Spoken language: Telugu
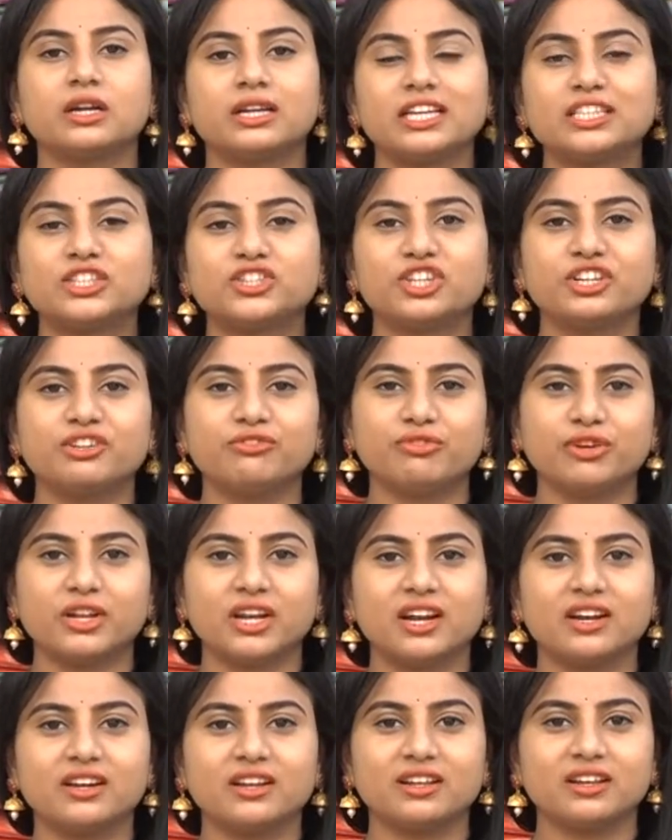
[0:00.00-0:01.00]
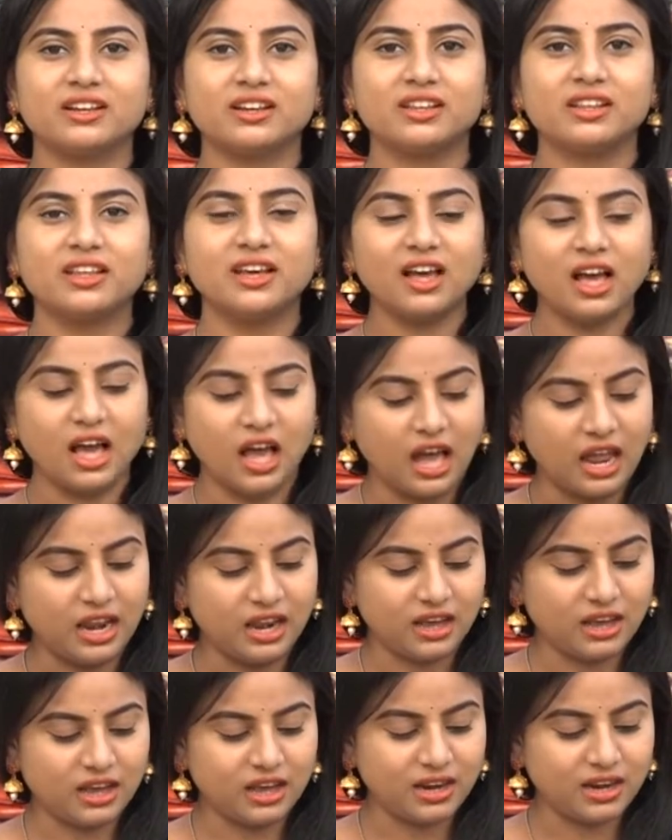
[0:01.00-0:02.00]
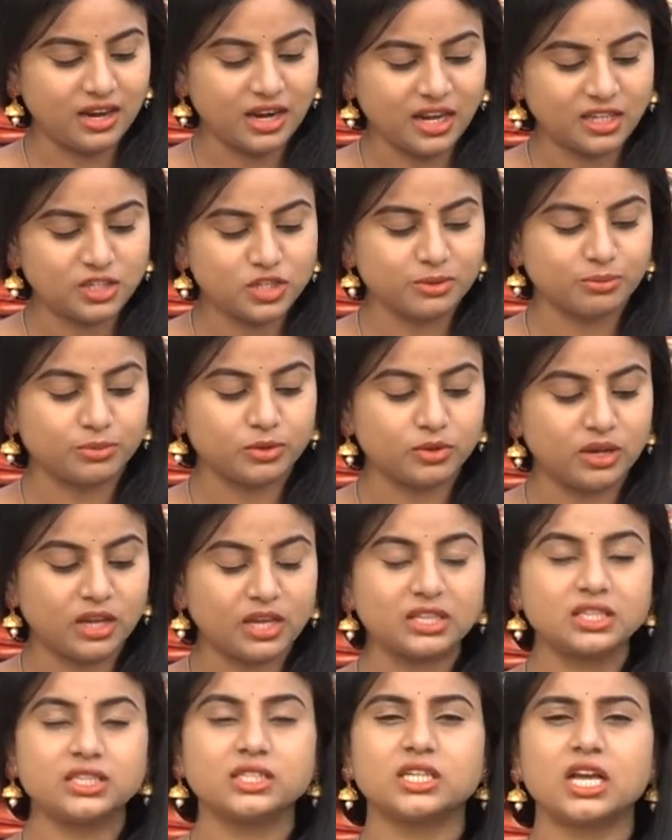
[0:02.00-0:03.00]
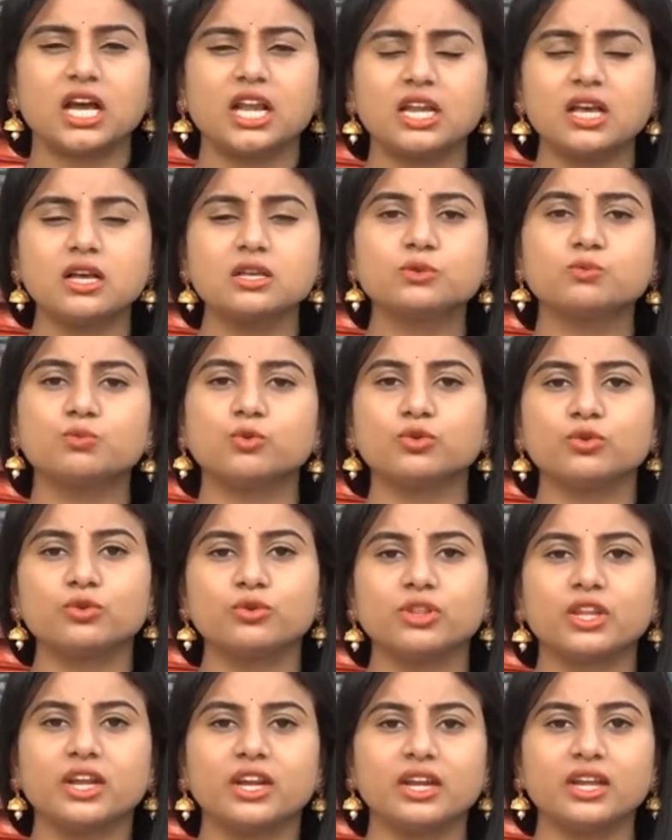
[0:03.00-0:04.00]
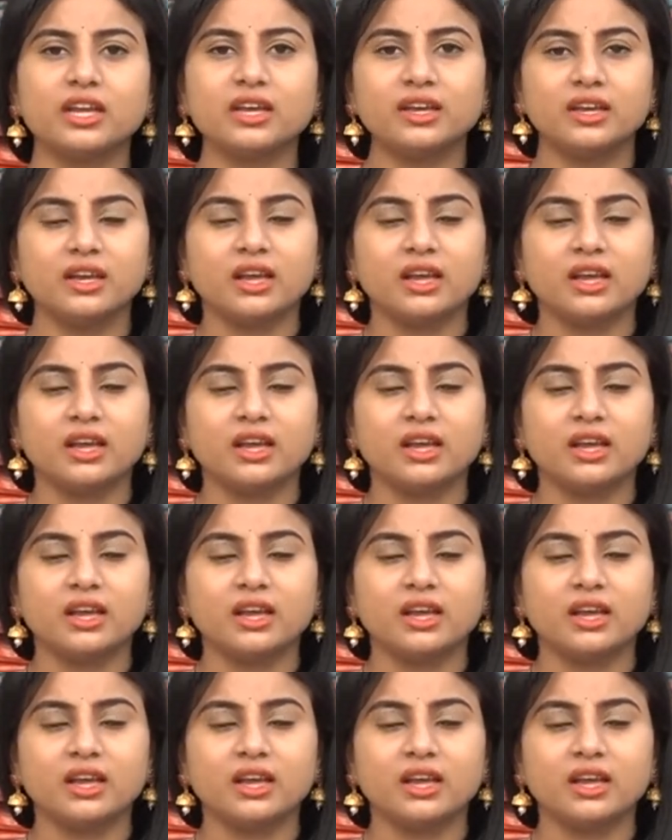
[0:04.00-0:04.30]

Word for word: టచ్ అండ్ ఫీల్ అంటారు కదా అలాగా నేను చెప్తున్నా ఇది చాలా స్మూత్ ఉందండి